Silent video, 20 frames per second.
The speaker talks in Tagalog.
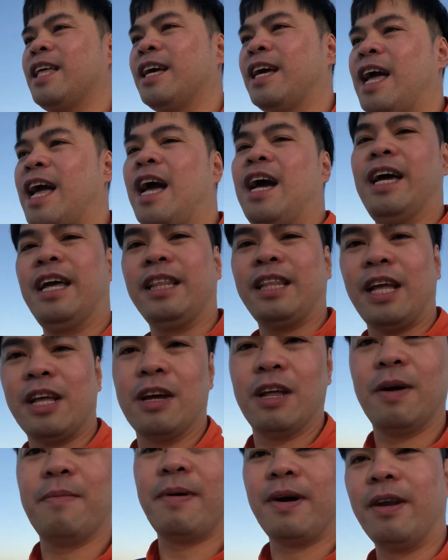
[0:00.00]
Kaya kita
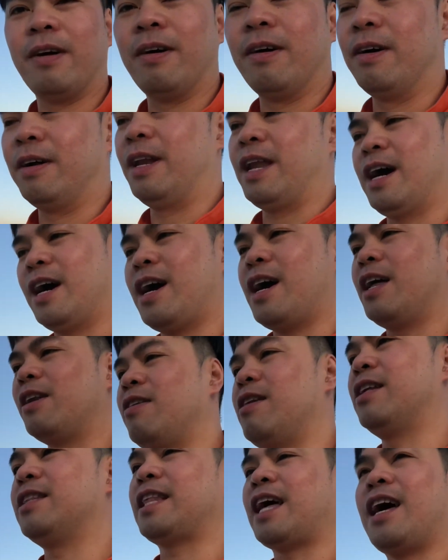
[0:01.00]
nyo naman, oh, naka ano
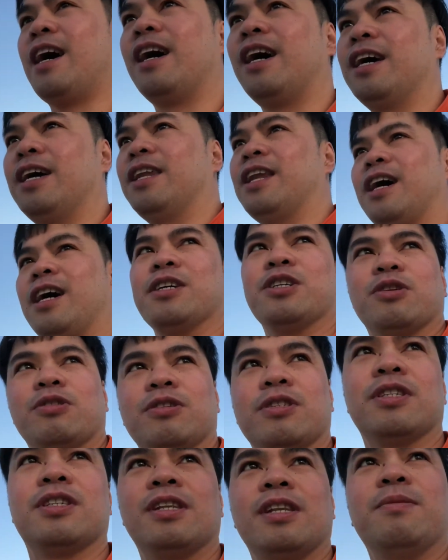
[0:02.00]
lang tayo ngayon, naka short
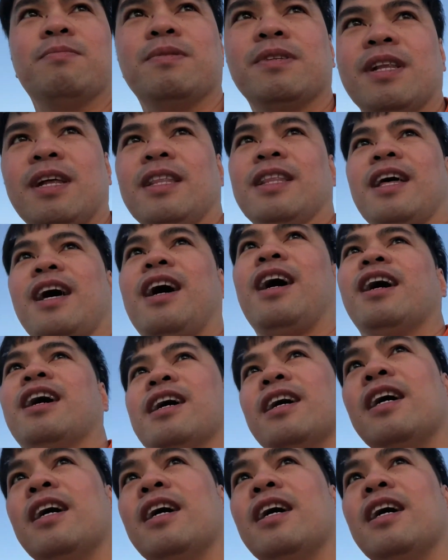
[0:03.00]
sleeves lang tayo.